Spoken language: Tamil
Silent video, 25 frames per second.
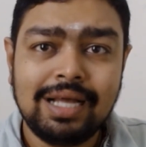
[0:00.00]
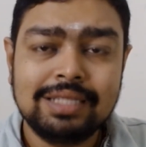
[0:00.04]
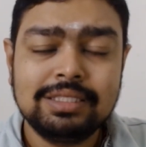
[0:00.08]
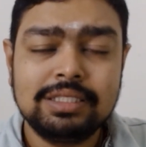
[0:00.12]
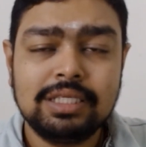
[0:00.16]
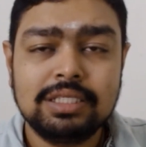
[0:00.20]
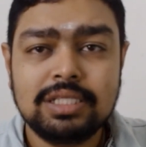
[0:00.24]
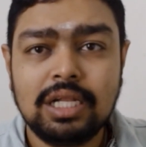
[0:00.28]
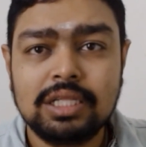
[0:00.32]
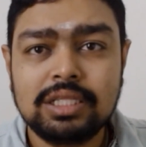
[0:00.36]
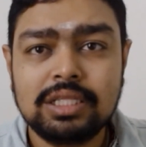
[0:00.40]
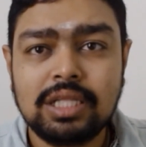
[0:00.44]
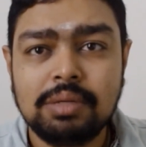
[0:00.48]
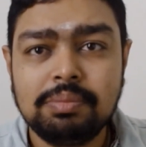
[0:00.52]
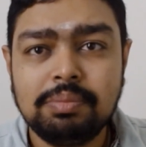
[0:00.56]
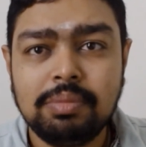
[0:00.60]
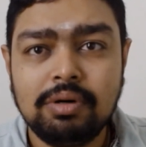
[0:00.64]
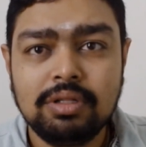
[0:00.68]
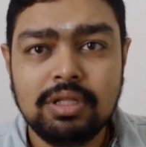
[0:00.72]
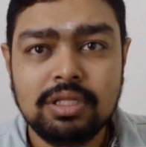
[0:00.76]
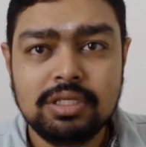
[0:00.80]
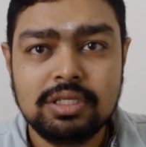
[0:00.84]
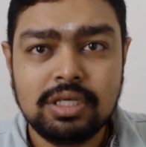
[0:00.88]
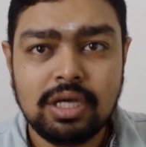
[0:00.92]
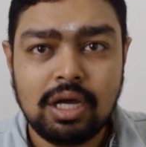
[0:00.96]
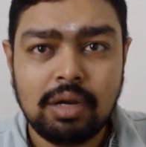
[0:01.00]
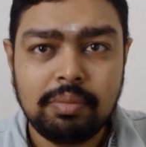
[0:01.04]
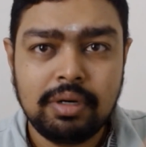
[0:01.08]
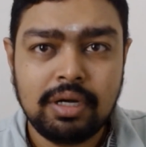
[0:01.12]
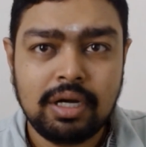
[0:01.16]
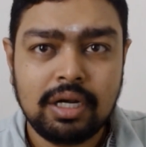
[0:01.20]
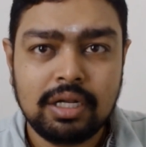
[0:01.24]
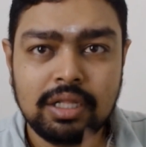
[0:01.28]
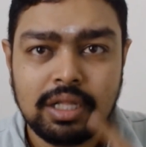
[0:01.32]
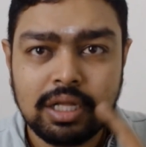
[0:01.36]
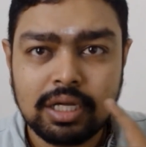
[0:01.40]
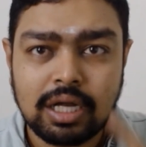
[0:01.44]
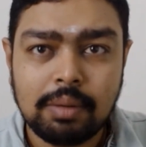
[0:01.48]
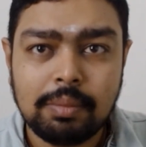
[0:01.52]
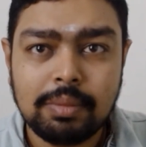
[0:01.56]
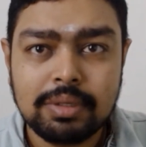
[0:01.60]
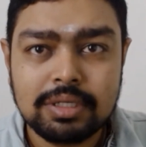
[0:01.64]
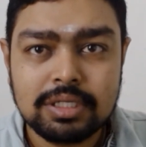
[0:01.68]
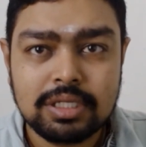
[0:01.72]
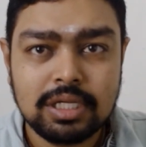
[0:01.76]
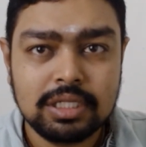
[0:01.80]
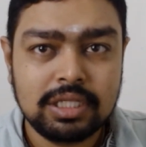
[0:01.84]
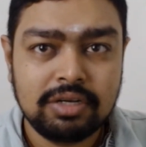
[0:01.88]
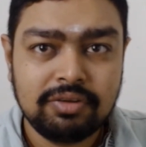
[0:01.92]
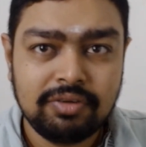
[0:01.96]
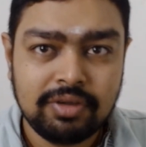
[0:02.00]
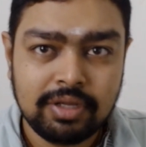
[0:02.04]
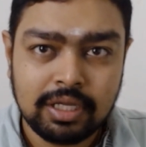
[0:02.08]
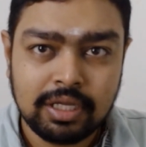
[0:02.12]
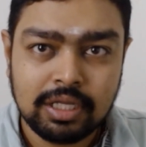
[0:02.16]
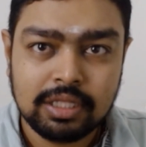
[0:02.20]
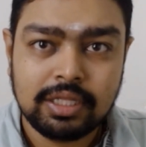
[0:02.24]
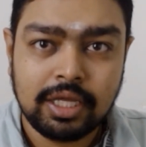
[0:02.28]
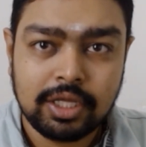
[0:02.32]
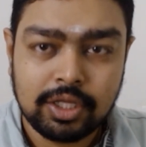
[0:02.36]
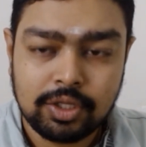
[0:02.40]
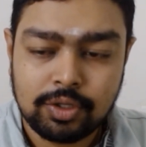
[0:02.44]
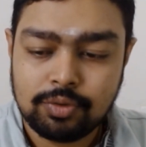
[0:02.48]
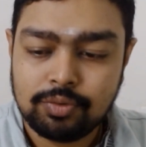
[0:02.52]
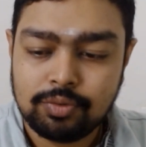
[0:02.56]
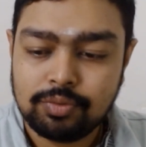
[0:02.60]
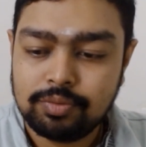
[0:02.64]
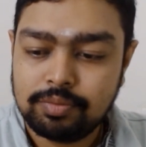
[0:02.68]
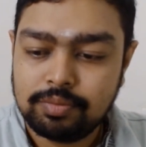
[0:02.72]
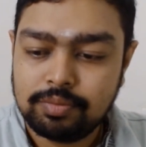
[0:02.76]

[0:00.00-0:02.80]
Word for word: ஆன்சர்ஸ்லாம் தப்பாக வந்துச்சா அப்படின்றத கமெண்ட்ஸில் தெரிவிங்க தேங்க்யூ